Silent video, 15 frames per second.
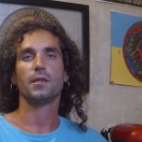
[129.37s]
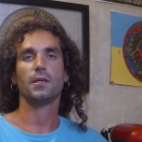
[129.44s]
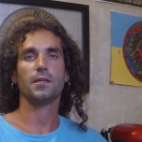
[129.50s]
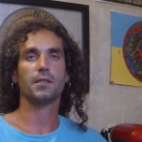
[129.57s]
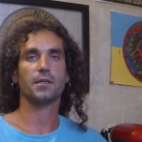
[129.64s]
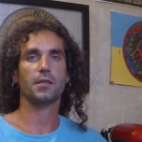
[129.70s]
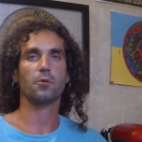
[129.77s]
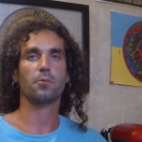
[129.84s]
И
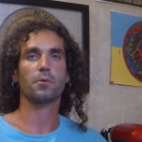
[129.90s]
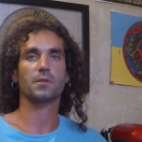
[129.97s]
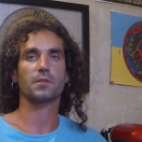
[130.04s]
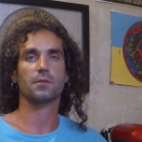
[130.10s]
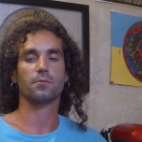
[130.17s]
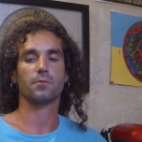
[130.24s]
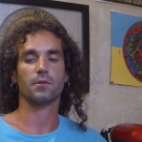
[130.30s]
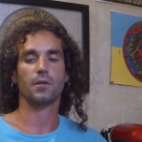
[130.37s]
таким
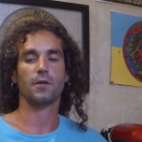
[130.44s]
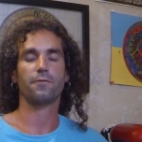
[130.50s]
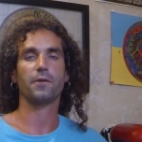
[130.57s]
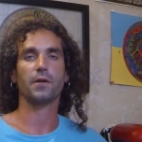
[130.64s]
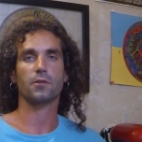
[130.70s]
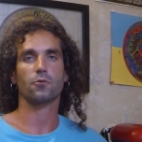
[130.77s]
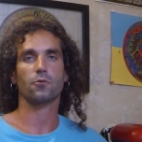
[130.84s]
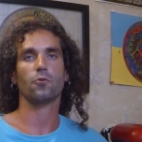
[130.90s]
образом
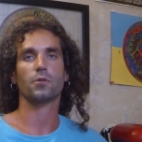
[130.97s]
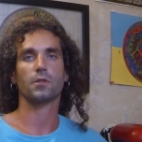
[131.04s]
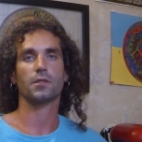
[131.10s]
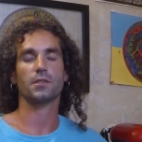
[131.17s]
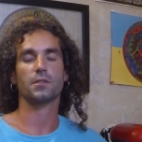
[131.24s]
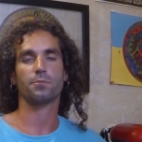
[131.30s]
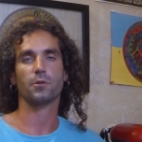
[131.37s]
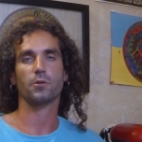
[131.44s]
эффект от
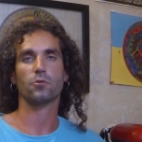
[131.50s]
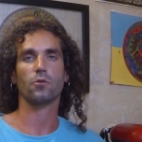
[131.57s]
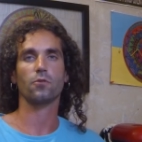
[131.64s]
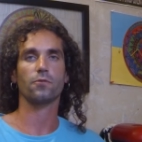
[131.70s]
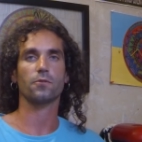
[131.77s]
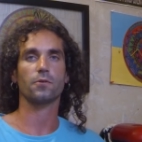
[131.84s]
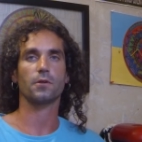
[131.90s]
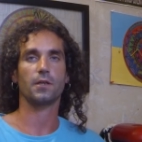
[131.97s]
этих спиртов
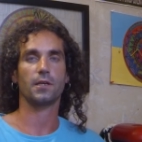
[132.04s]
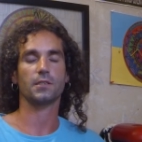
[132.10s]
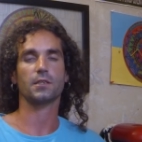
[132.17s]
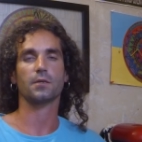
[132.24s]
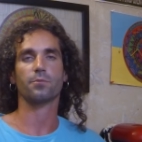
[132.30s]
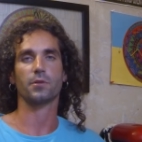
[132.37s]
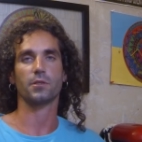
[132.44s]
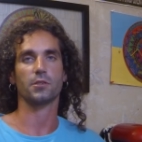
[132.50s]

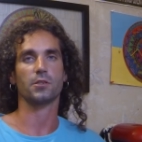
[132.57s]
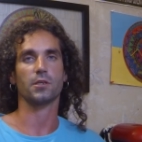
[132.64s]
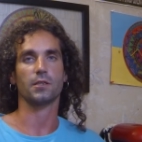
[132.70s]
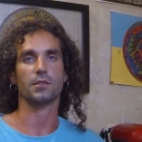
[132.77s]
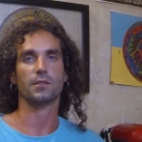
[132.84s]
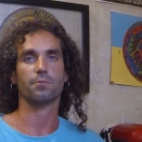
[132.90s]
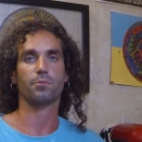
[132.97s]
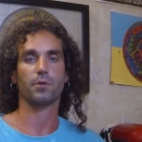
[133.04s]
резко
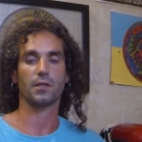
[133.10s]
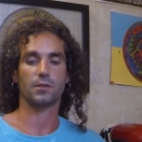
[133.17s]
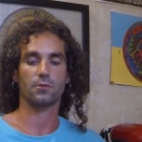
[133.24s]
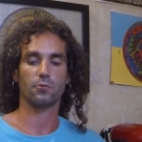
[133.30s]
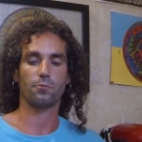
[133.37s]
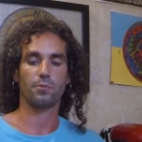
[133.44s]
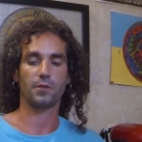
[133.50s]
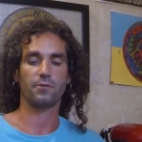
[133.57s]
понижается.
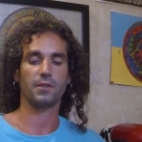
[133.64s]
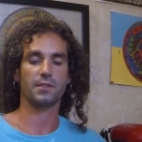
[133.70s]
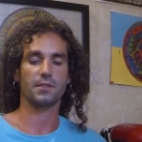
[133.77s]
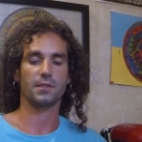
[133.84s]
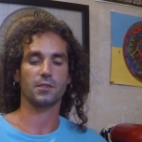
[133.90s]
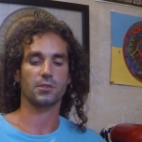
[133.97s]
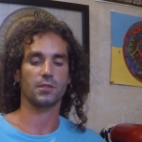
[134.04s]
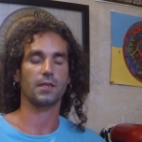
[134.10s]
Поэтому
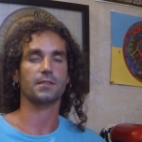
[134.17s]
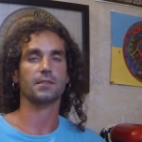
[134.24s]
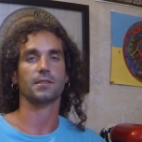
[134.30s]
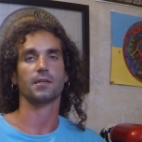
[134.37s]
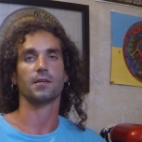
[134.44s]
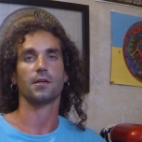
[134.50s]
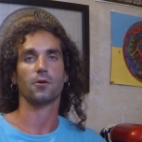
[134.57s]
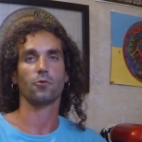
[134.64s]
предварительно
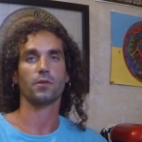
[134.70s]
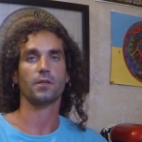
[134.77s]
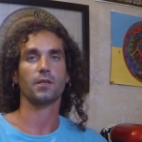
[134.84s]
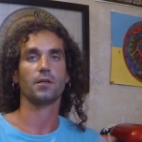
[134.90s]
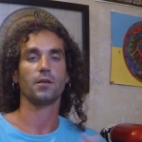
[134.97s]
желательно руки